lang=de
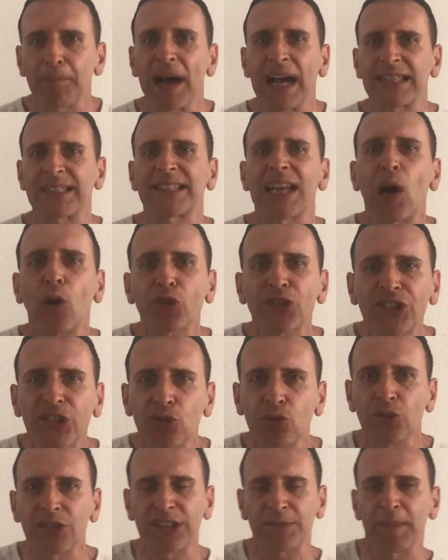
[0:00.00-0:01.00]
man hat es
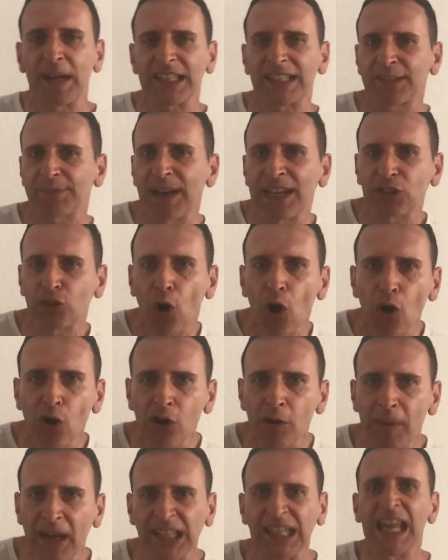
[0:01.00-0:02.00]
ausgenutzt, man hat zwei Tore
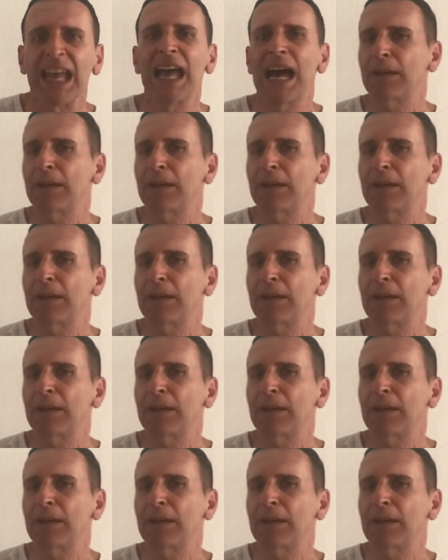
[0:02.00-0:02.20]
gemacht,